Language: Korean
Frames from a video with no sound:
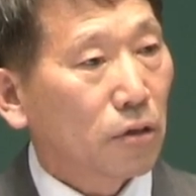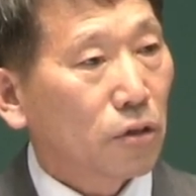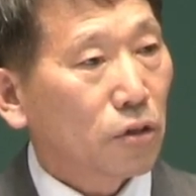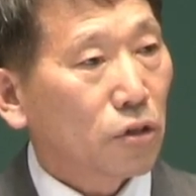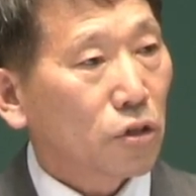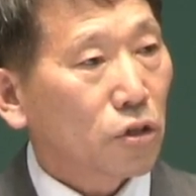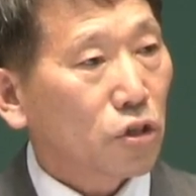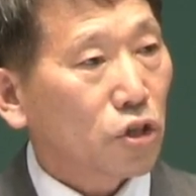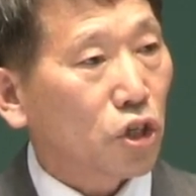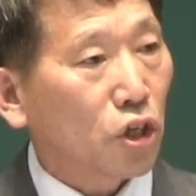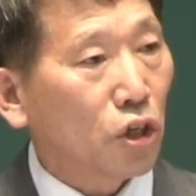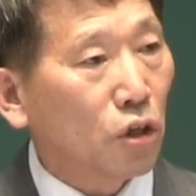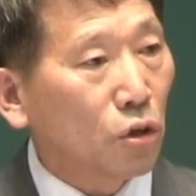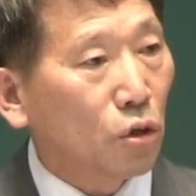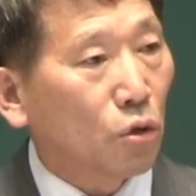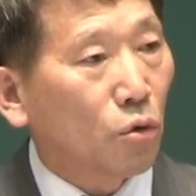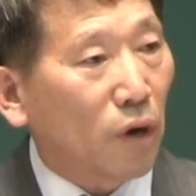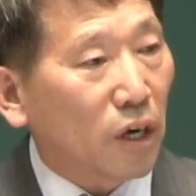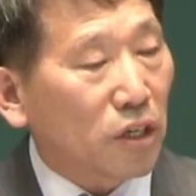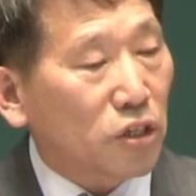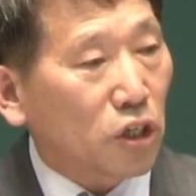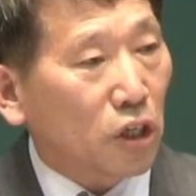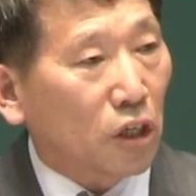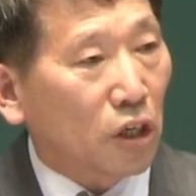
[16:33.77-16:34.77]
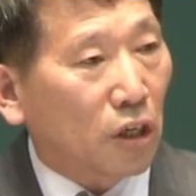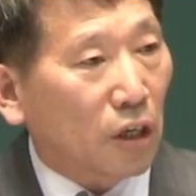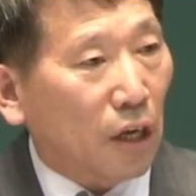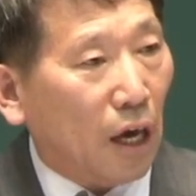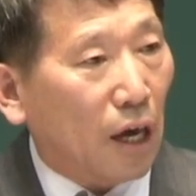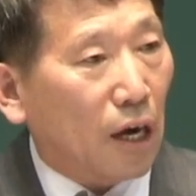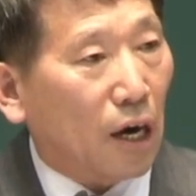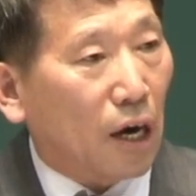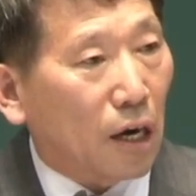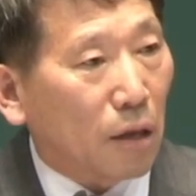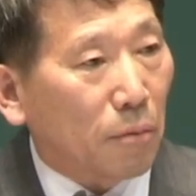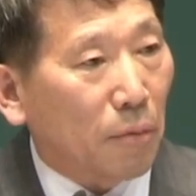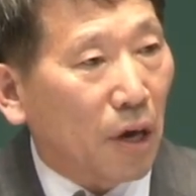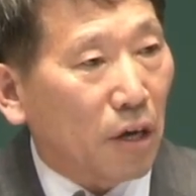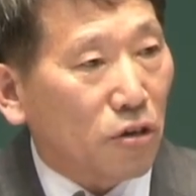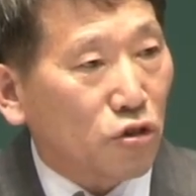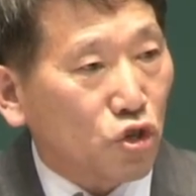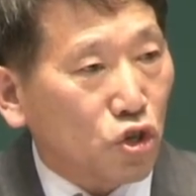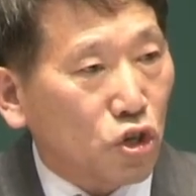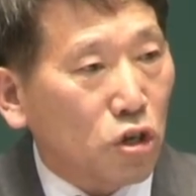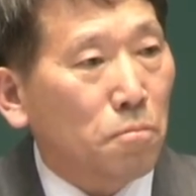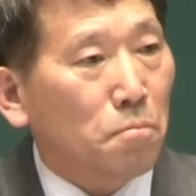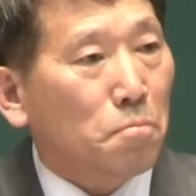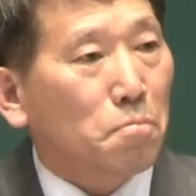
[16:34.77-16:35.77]
진노하시는 하나님의
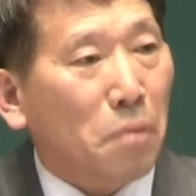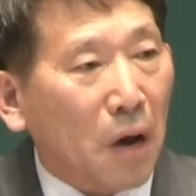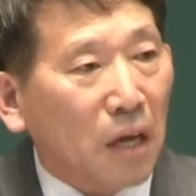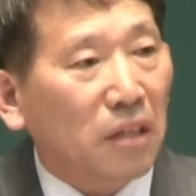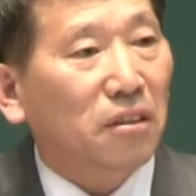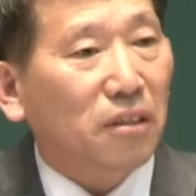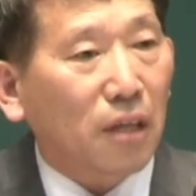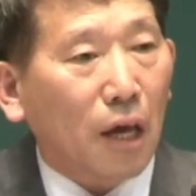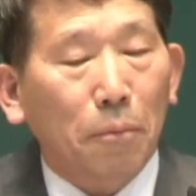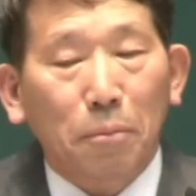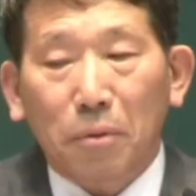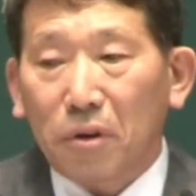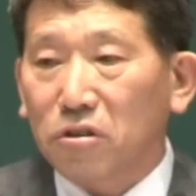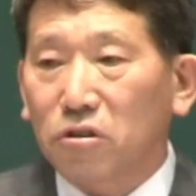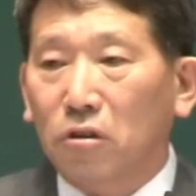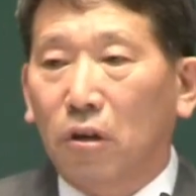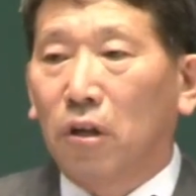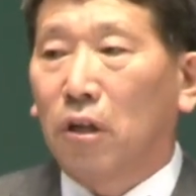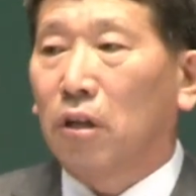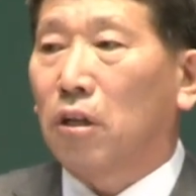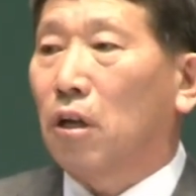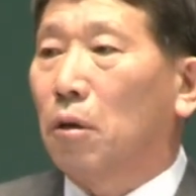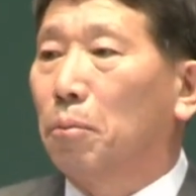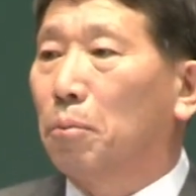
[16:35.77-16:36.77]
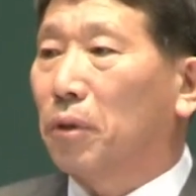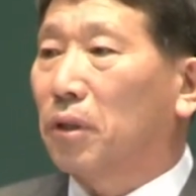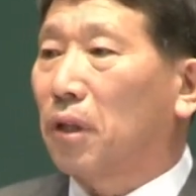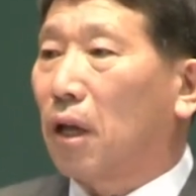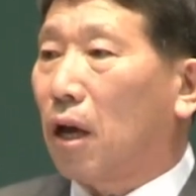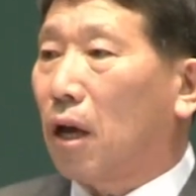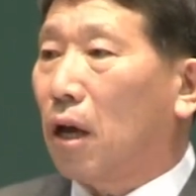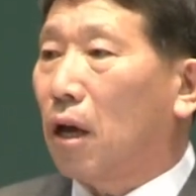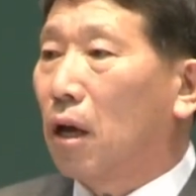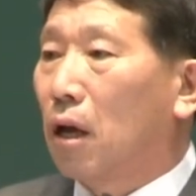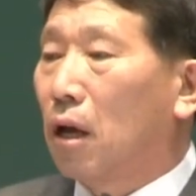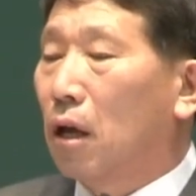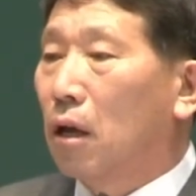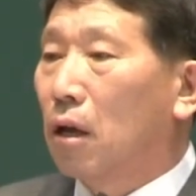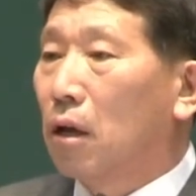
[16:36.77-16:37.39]
심판대 앞에 서는 것보다